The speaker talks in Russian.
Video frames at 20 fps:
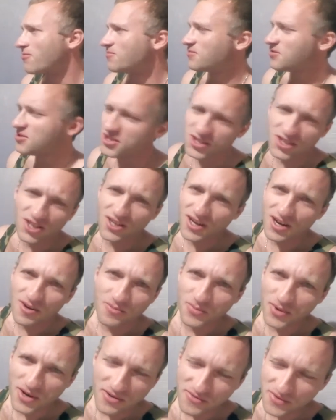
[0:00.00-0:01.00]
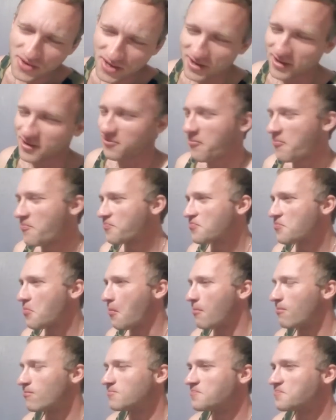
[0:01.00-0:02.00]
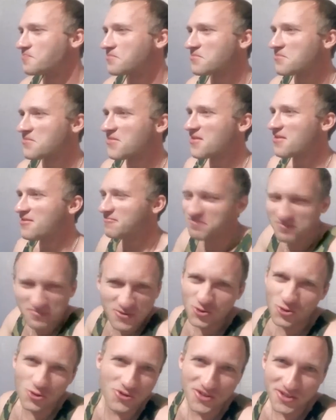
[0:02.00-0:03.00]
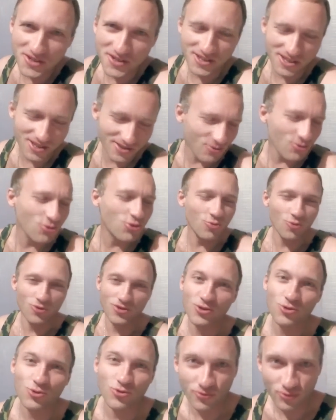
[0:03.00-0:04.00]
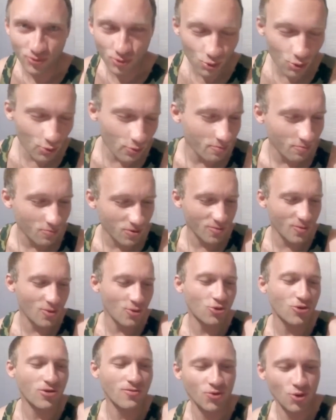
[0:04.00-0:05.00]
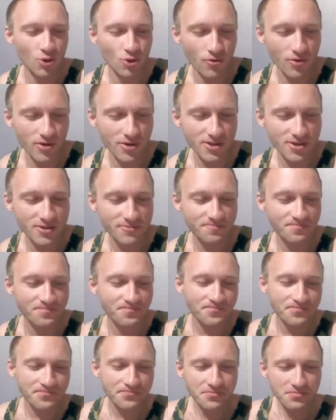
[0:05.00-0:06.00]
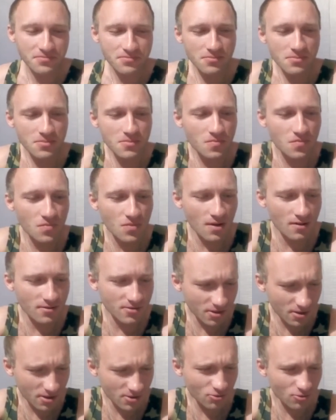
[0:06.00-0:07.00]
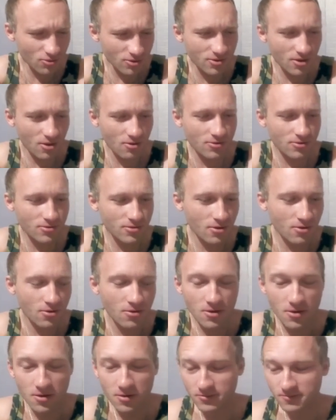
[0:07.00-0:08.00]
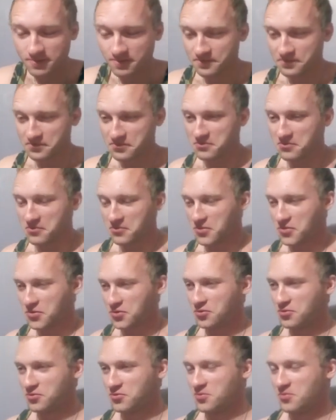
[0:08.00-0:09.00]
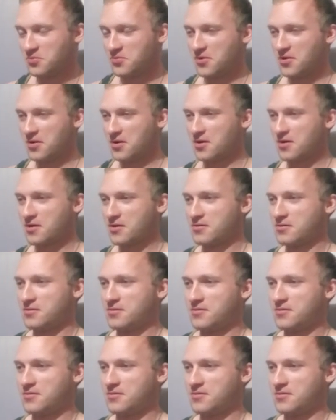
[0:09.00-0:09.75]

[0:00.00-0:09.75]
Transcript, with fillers: Инстаграм проверил. Ничего интересного. Ну, думаю, зайду в YouTube, посмотрю, что там нового есть. Захожу, листаю, листаю. Тут бог.